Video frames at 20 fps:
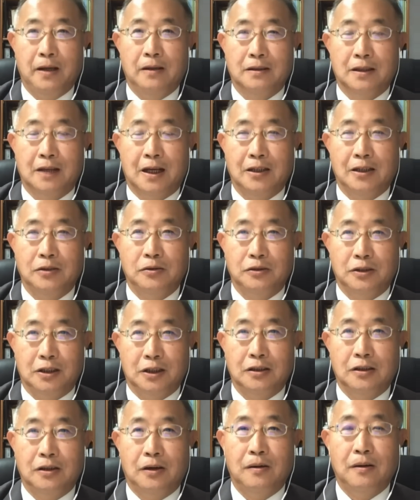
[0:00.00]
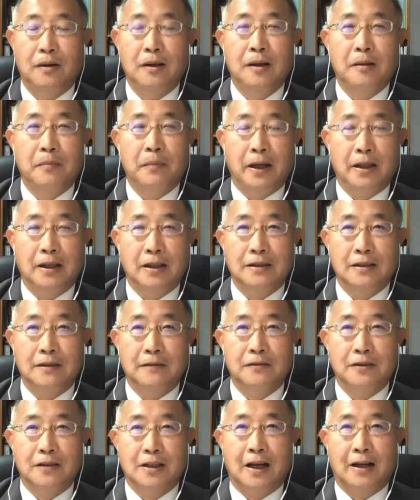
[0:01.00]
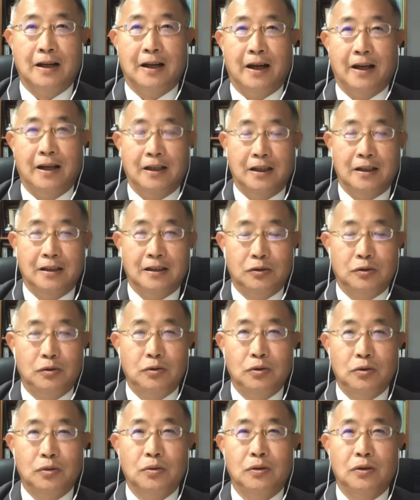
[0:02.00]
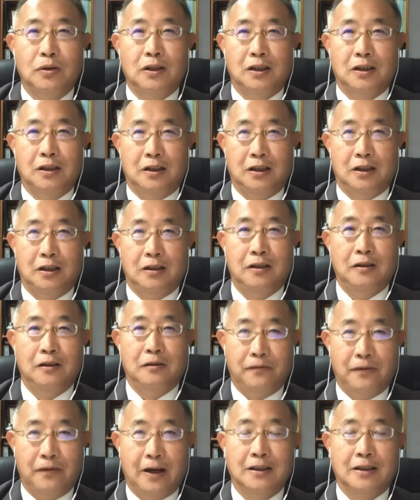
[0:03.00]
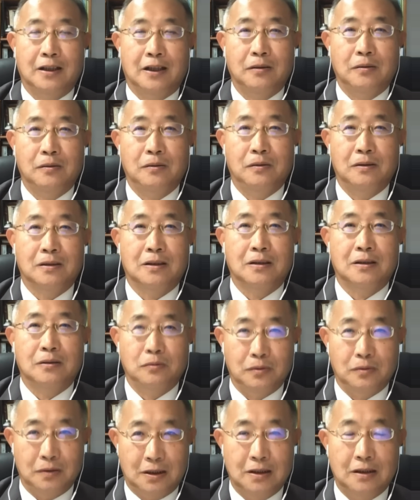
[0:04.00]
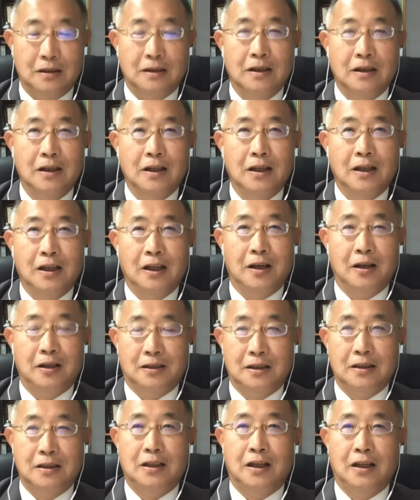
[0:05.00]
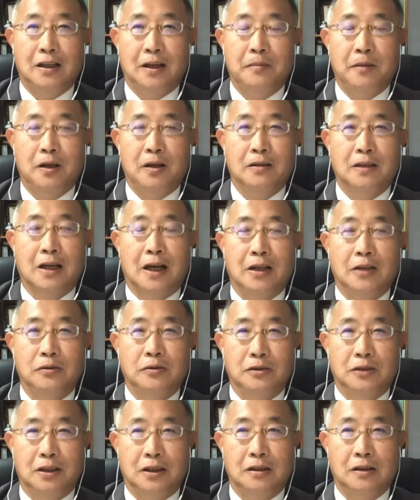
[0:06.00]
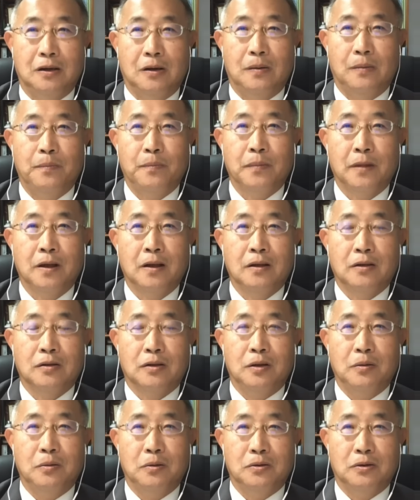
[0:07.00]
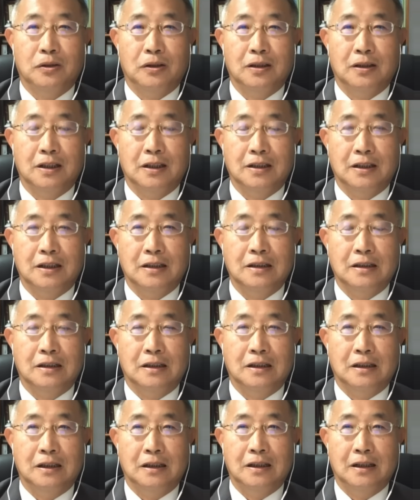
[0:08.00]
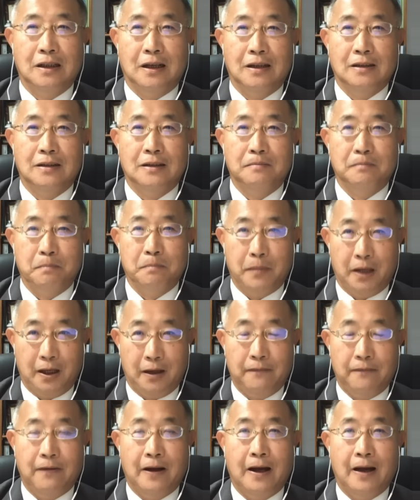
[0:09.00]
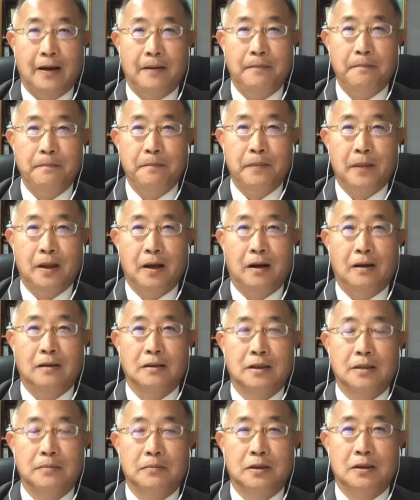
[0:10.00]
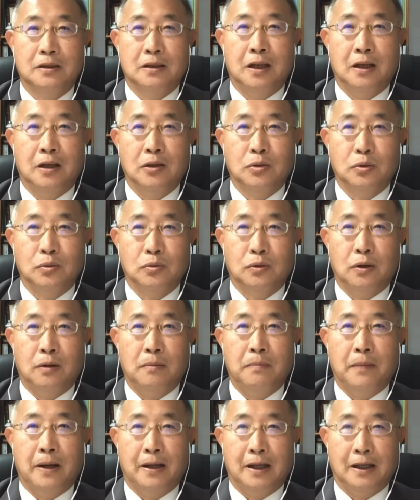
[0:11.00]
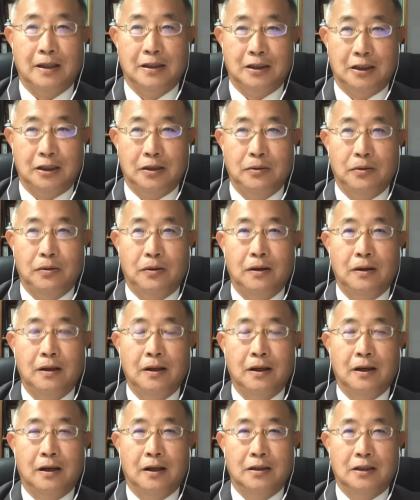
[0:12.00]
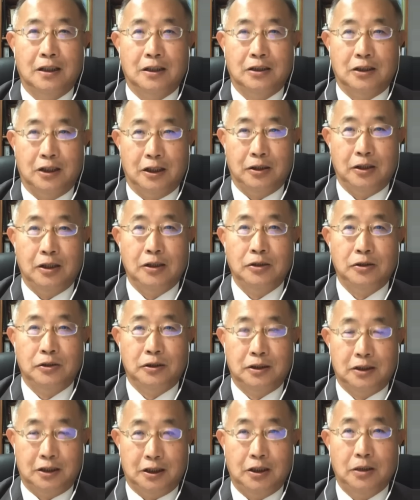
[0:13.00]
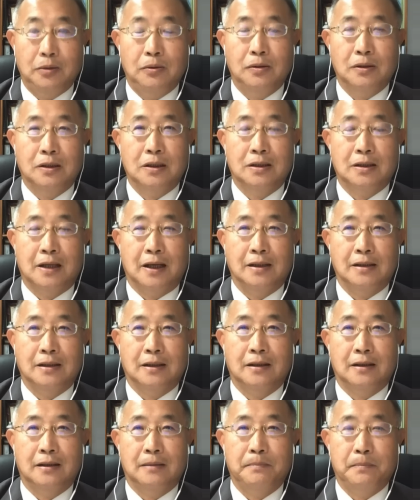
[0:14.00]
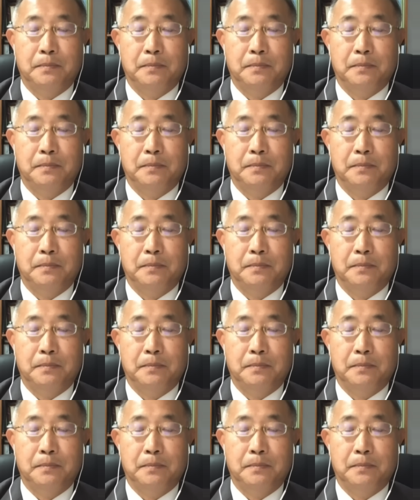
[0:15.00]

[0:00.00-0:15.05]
采取行动，拜登政府上来也据说也也有发现过四五次，也之前也没有采取行动，所以我觉得这件事情应该是美方啊，是不是要主动把它击落，而且决定击落是在这个